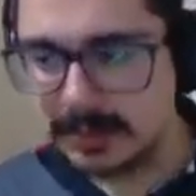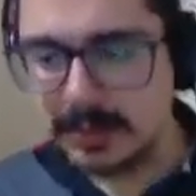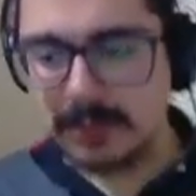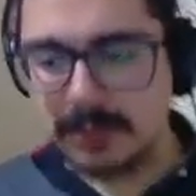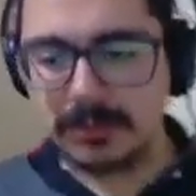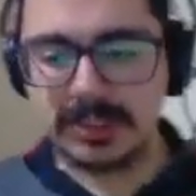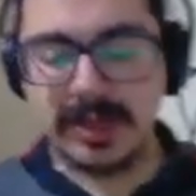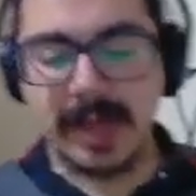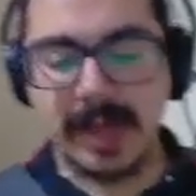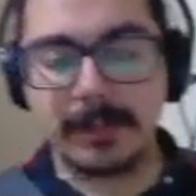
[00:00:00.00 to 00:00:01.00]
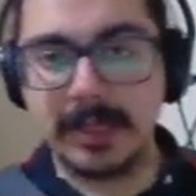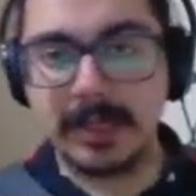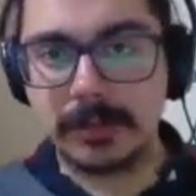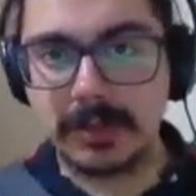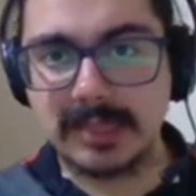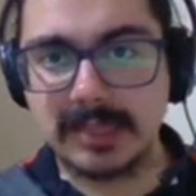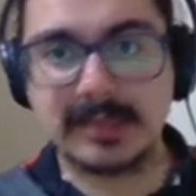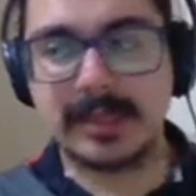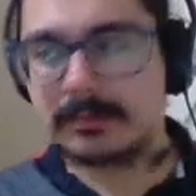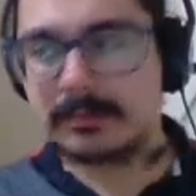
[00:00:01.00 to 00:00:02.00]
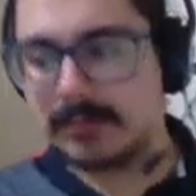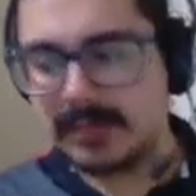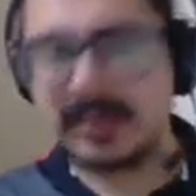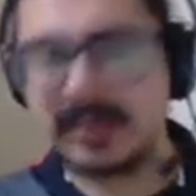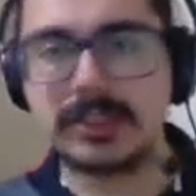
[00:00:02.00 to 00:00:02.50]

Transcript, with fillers: você aplica uma tonelada nele, ele vai resistir.